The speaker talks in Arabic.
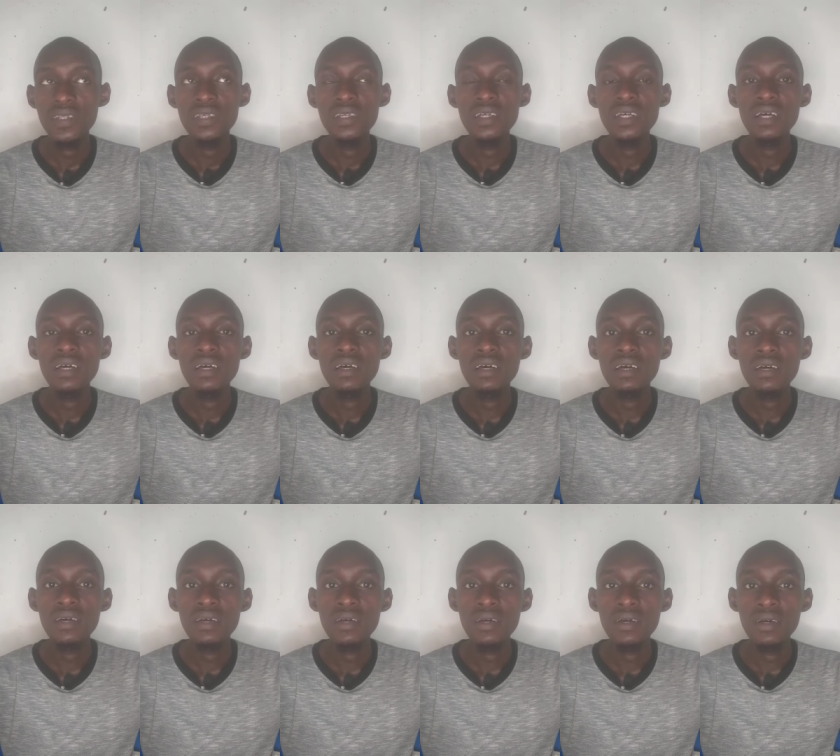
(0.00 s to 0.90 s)

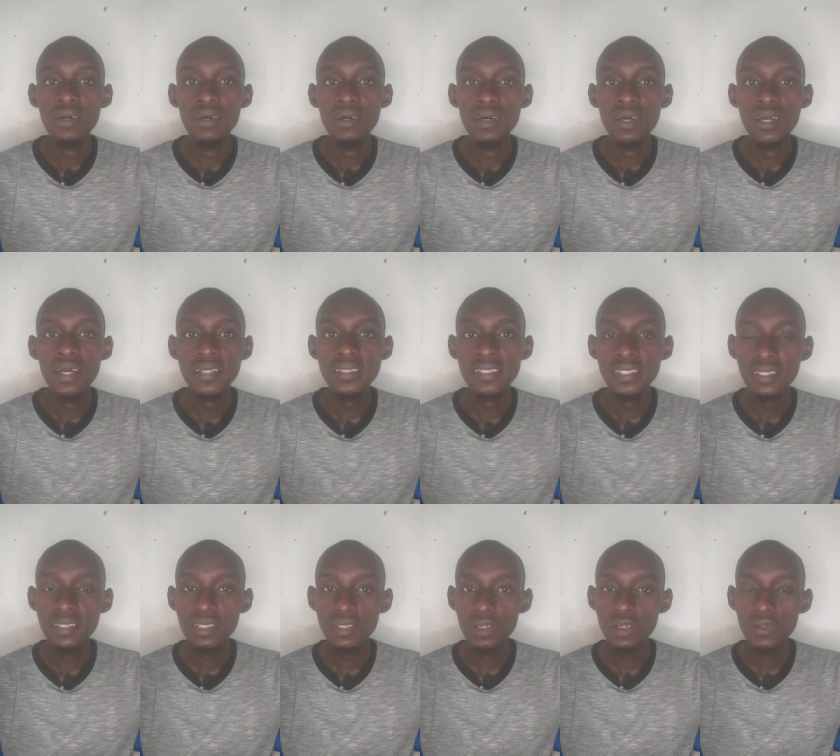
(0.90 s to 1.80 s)
آه،
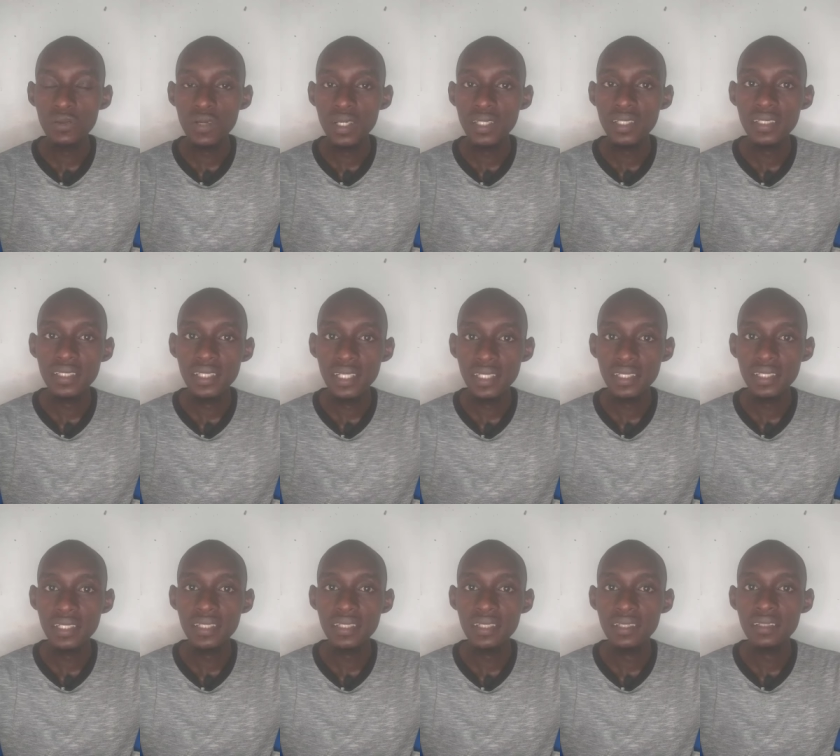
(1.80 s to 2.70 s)
اخترت العنوان ده
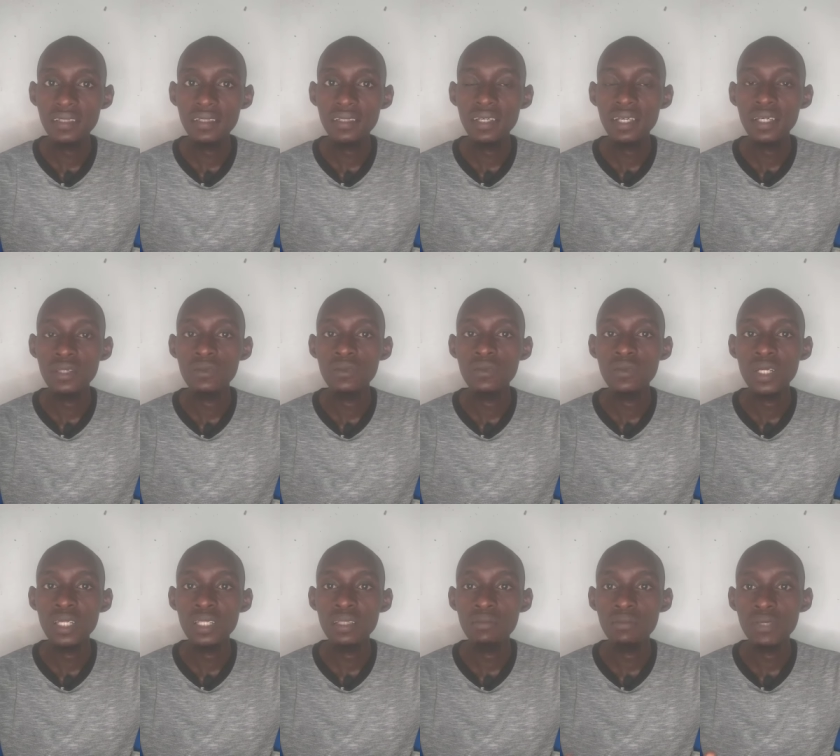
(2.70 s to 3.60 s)
تحديدا
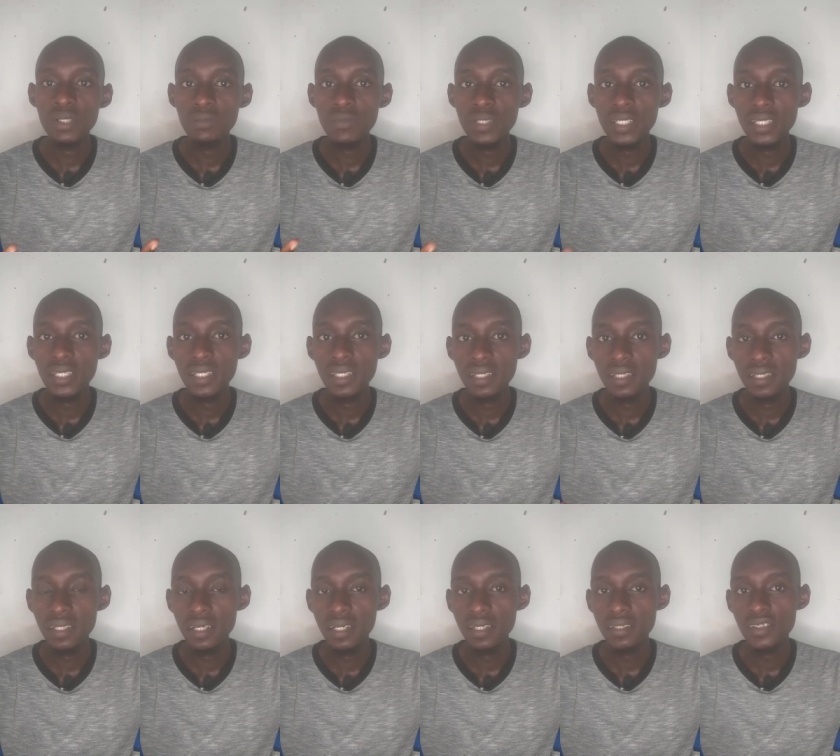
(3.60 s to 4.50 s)
لأنه البرمجة هي
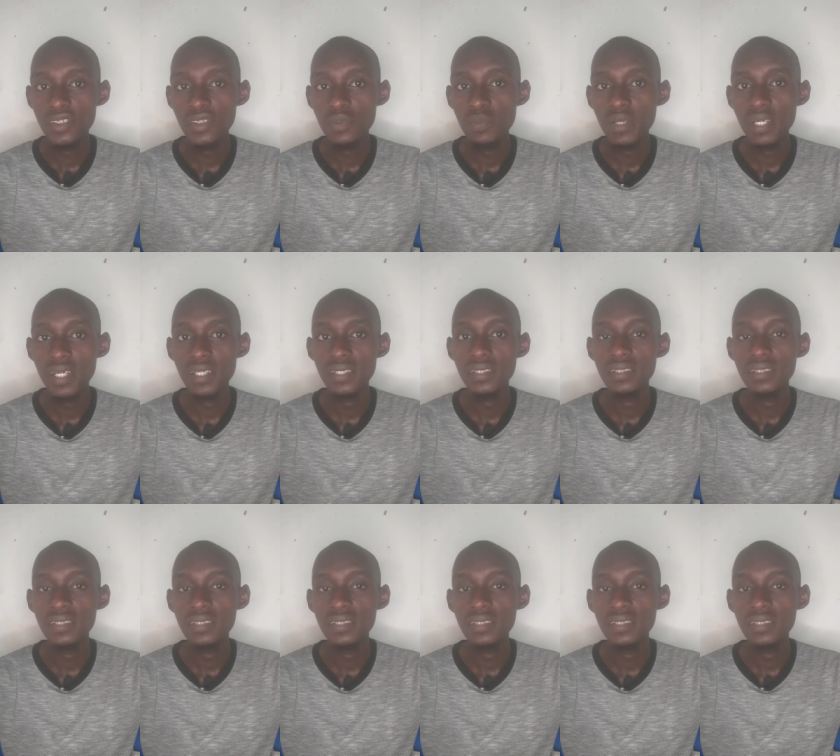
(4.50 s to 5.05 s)
الآن أصبحت